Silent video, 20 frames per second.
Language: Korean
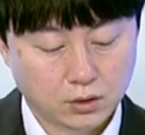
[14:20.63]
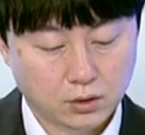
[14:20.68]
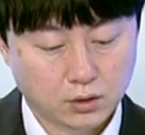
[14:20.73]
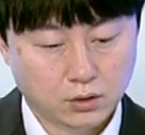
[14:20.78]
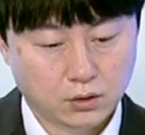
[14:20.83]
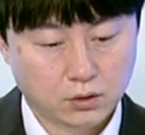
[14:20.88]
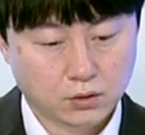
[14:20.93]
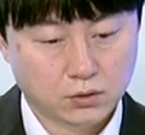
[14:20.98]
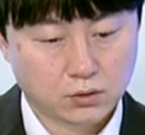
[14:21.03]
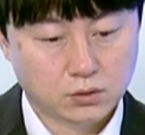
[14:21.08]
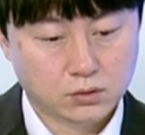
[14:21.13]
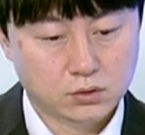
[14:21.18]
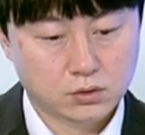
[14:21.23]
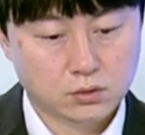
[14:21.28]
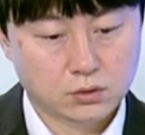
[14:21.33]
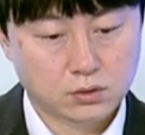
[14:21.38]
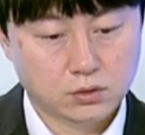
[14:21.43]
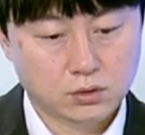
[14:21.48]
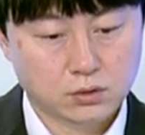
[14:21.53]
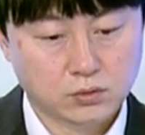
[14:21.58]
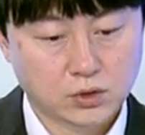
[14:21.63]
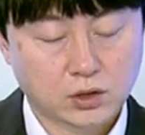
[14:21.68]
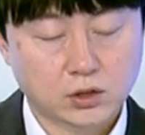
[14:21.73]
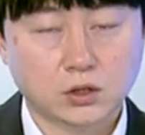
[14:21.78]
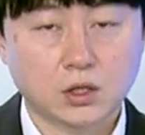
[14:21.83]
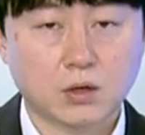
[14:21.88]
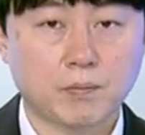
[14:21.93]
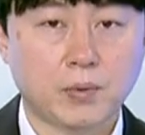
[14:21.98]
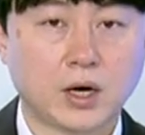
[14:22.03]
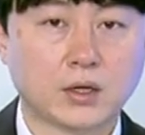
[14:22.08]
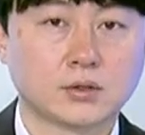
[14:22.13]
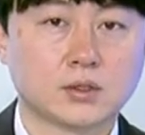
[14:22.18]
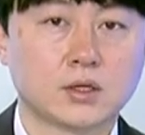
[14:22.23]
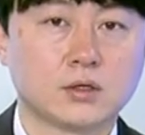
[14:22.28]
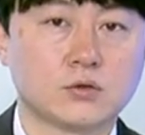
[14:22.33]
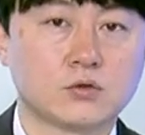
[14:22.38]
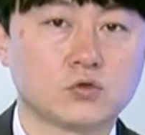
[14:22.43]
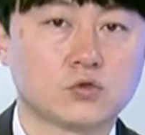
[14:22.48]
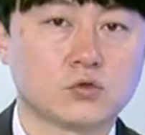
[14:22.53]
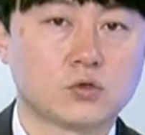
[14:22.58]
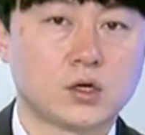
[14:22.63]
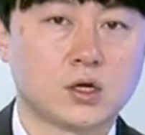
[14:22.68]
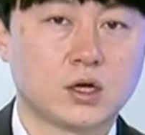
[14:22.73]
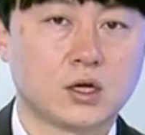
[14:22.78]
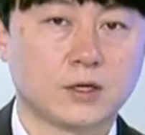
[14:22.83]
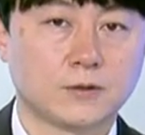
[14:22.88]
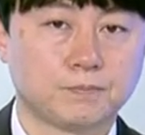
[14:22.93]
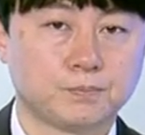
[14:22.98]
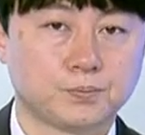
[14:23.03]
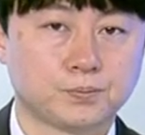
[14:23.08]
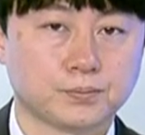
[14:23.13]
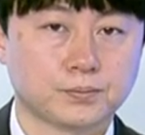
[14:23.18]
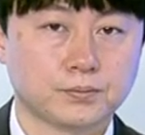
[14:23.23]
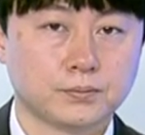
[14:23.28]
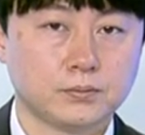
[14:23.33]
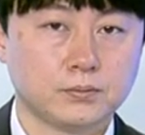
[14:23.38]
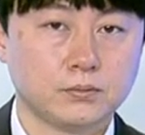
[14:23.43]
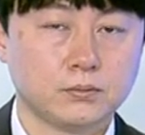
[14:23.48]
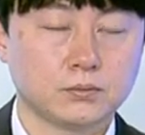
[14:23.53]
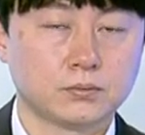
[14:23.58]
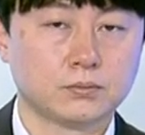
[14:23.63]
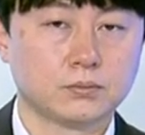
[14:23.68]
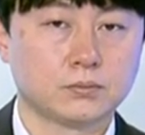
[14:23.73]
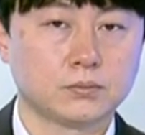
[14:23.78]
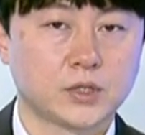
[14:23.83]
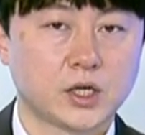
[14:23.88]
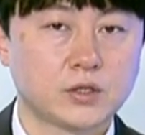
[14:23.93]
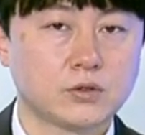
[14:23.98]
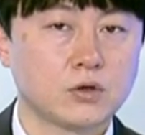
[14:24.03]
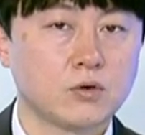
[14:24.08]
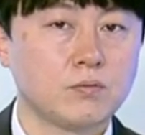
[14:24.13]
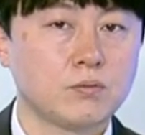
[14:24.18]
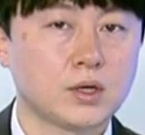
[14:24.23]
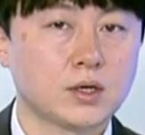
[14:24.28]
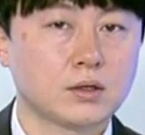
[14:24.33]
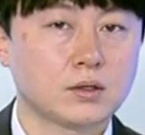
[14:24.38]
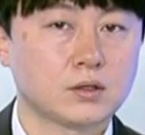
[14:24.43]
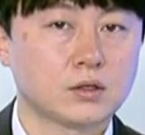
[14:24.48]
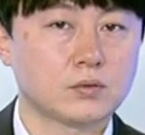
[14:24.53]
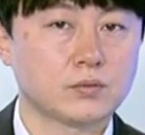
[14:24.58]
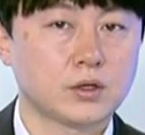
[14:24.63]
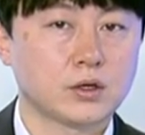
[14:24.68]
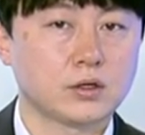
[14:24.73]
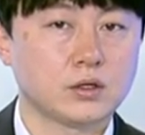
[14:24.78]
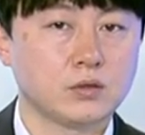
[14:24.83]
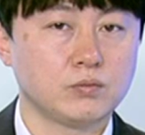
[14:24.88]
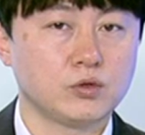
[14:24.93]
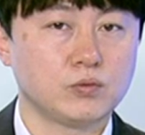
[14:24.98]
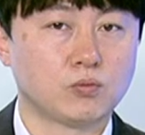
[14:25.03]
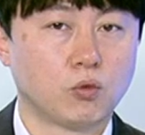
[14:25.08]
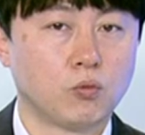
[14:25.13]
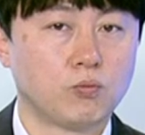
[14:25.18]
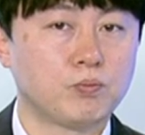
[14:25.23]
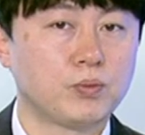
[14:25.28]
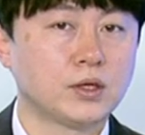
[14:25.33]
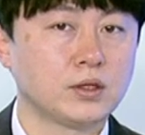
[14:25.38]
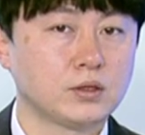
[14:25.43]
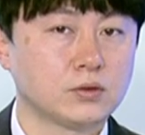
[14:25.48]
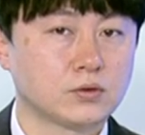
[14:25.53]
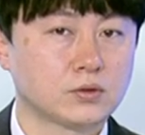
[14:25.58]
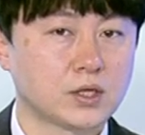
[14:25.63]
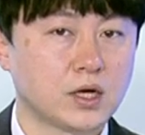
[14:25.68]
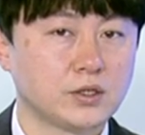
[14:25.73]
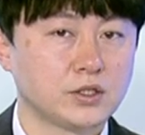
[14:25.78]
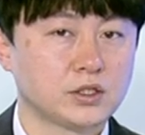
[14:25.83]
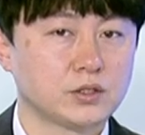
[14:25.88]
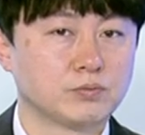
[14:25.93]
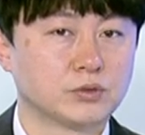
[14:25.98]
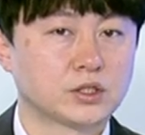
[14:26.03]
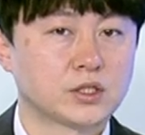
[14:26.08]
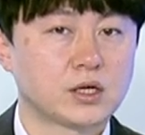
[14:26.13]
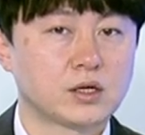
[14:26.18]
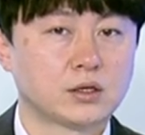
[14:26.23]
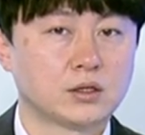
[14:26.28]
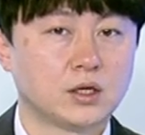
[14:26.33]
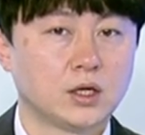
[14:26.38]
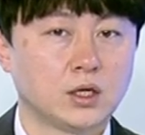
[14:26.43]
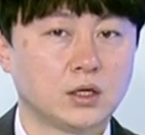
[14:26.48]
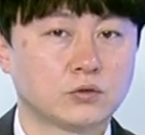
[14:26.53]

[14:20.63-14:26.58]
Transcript: 어, 지금 이제 근데 방산주가 음, 예전만큼의 힘은 못 받는 건 사실입니다.